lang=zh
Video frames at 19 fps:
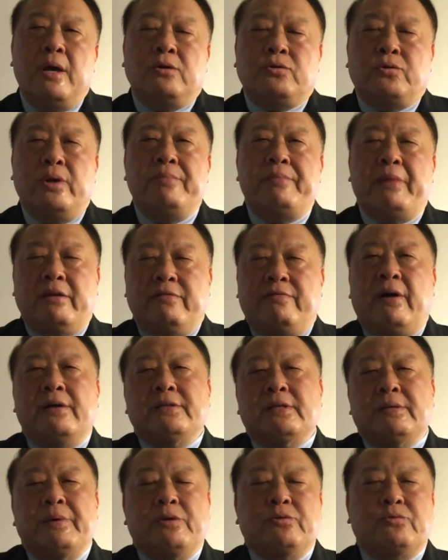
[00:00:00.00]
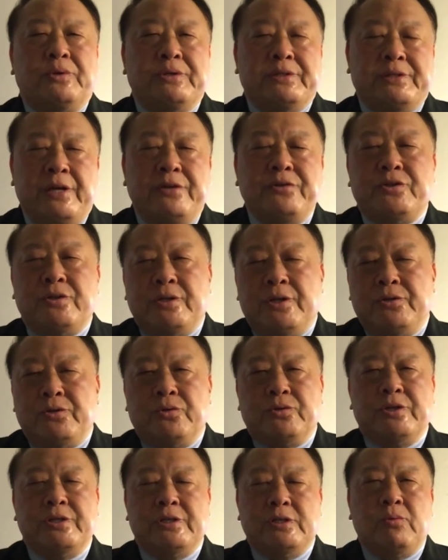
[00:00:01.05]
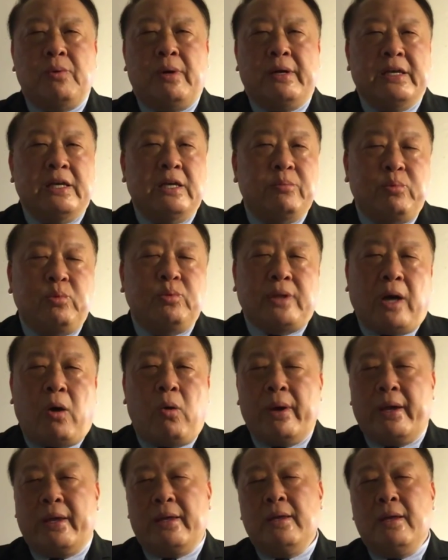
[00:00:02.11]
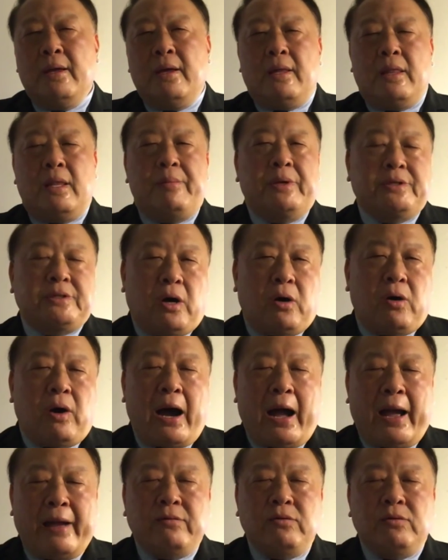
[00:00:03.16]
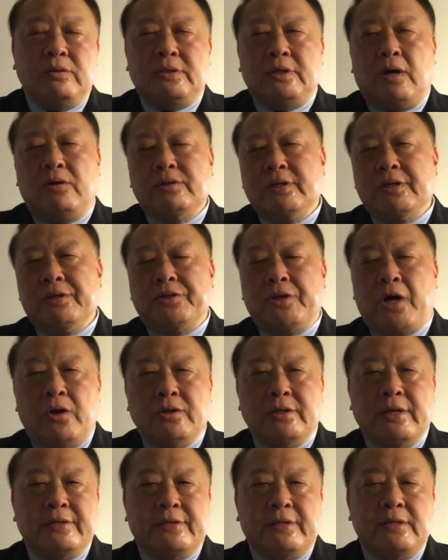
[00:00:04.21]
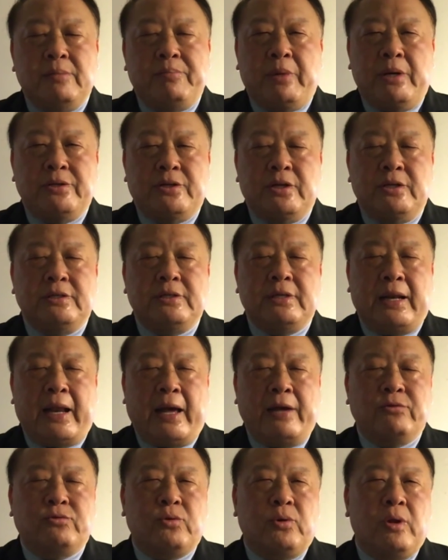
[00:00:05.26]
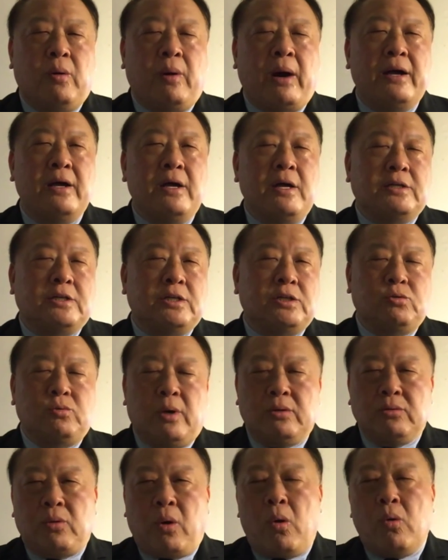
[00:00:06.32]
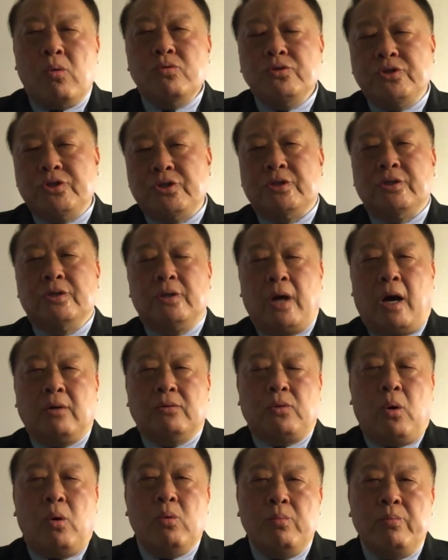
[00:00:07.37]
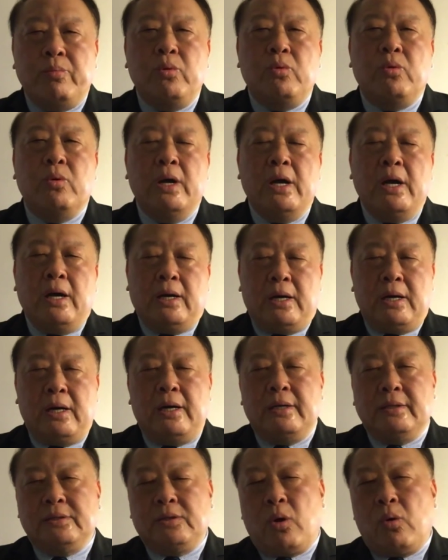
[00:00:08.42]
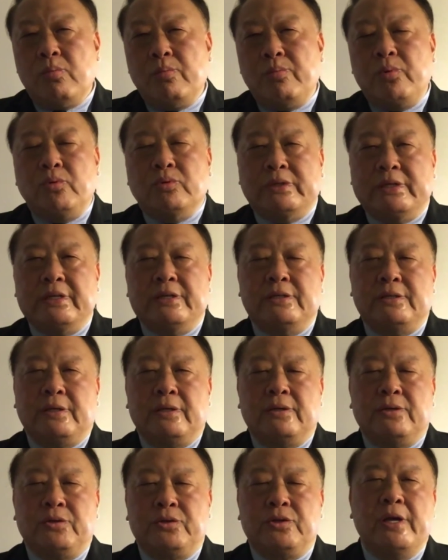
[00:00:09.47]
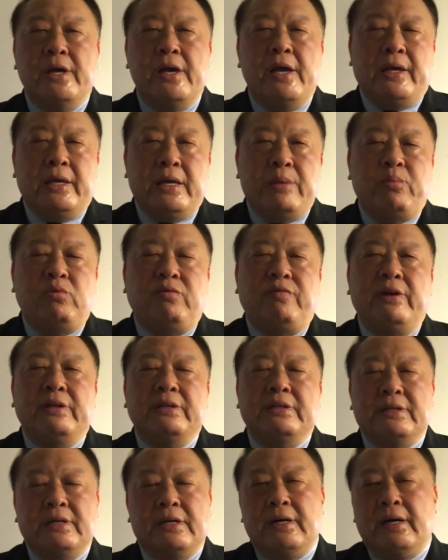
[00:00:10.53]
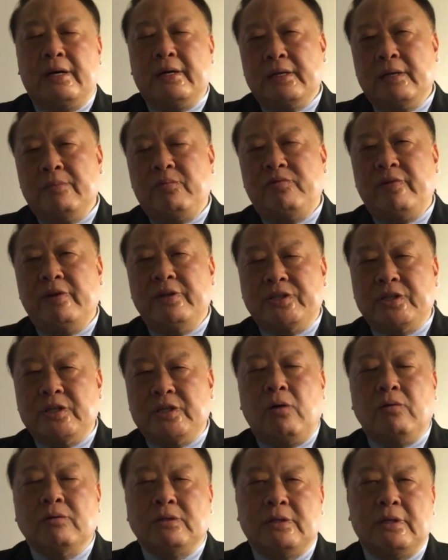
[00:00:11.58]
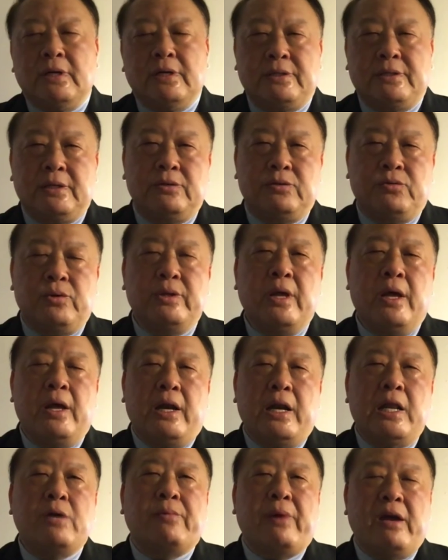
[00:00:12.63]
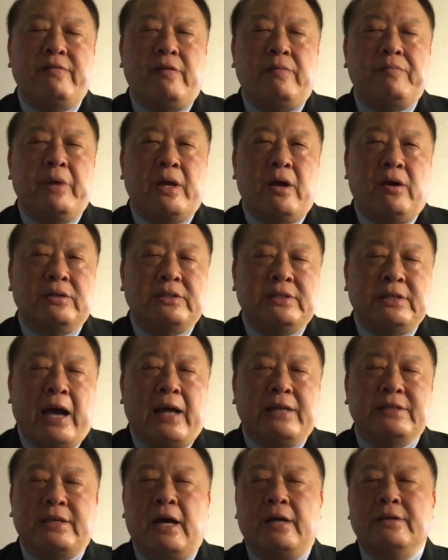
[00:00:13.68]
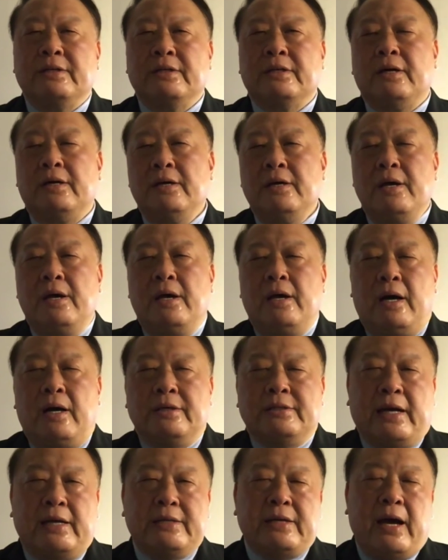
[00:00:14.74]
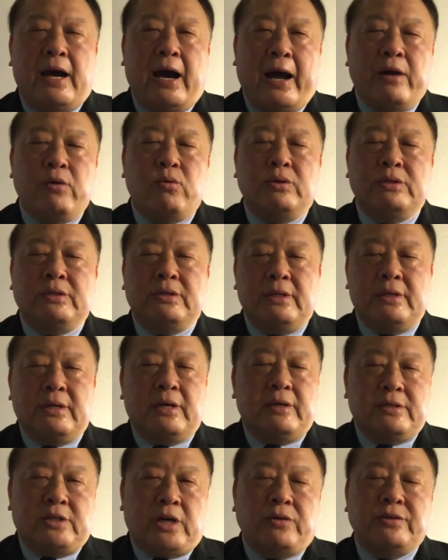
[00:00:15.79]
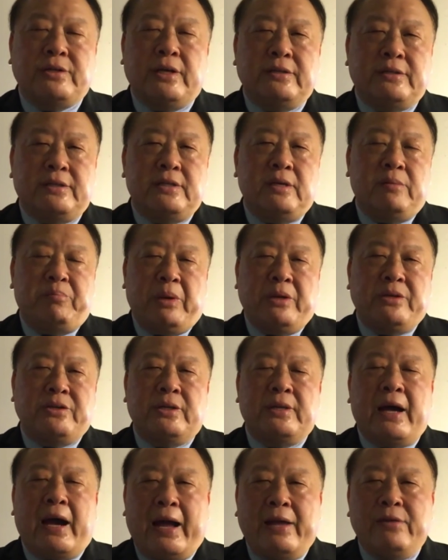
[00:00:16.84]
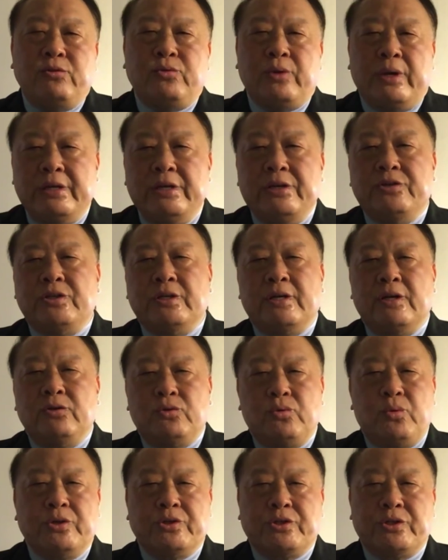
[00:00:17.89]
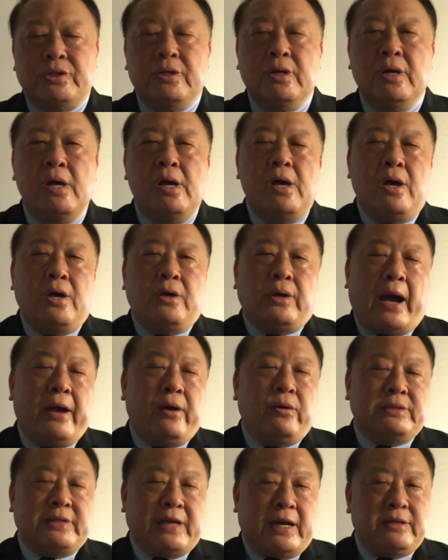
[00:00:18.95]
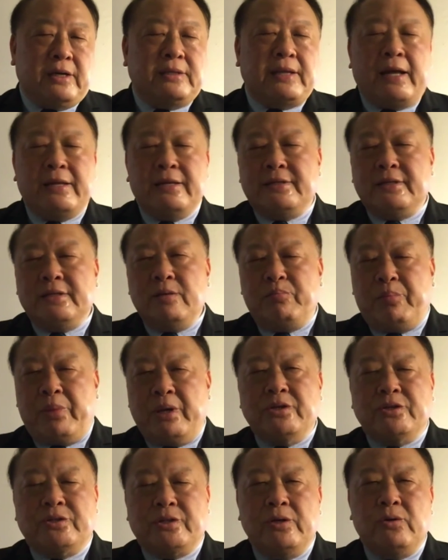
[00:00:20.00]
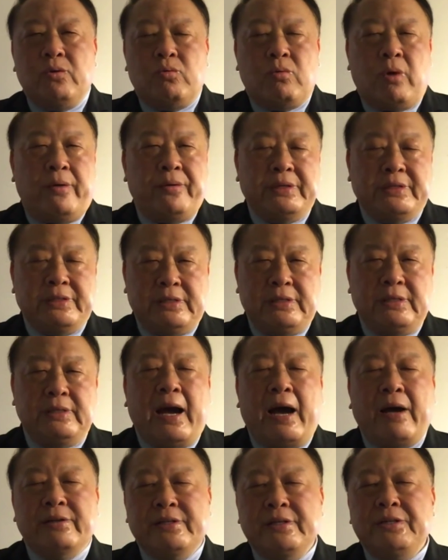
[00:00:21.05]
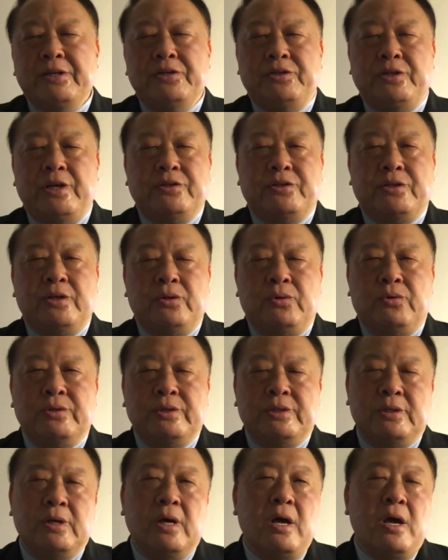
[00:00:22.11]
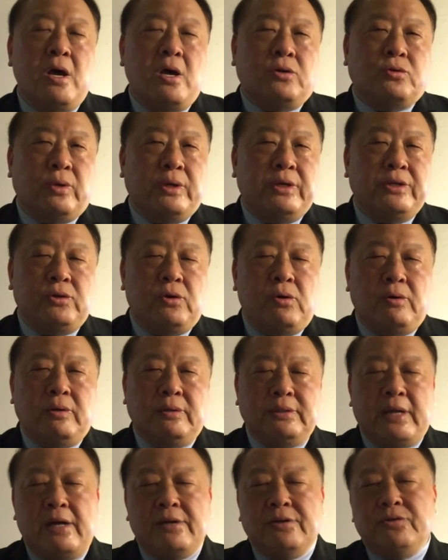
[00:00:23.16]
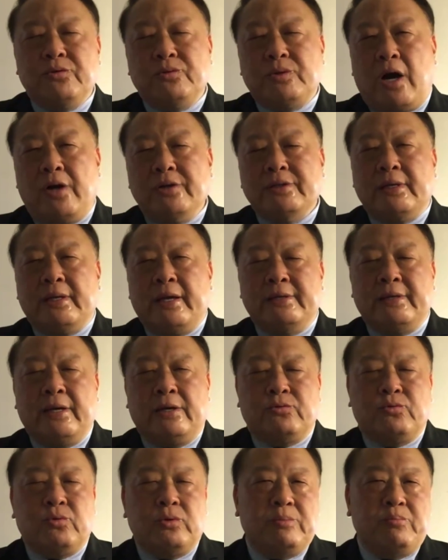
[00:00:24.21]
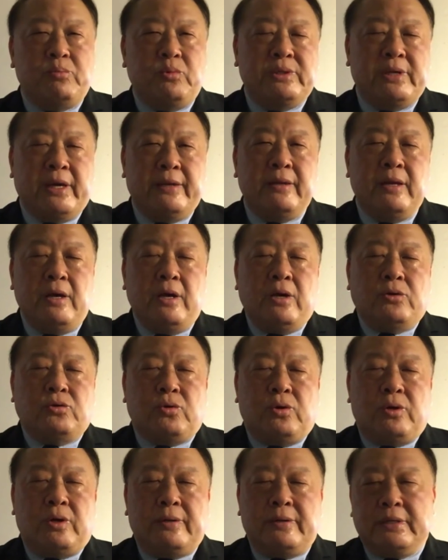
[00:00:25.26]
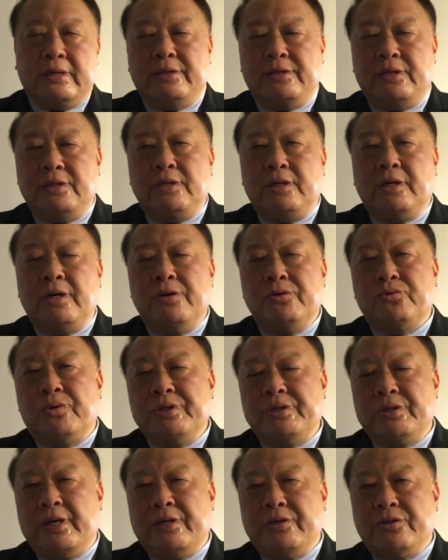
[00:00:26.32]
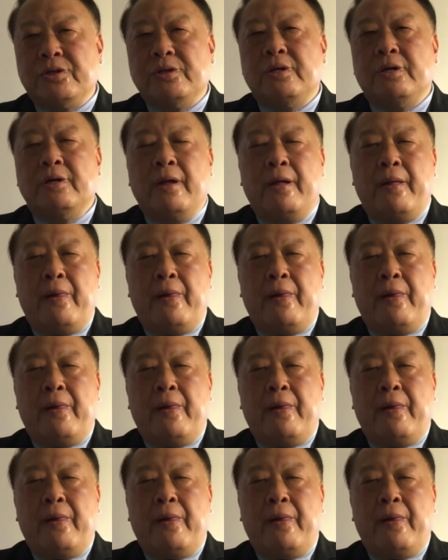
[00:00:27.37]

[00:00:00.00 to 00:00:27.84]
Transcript: 所以美方这边所坚持的就是希望一步到位。那么，照韩照这个朝鲜自己本身来说的话，是希望同时啊同步和同步进行，就是一部分这个一部分撤撤撤军，另外一方面要加强这个呃加强韩国这个朝鲜自己本身的安全意志跟措施，还有加强它的自己本身有关于其他经济建设的东西。所以，就当时朝鲜来讲，说目前所这个金正恩所显示的。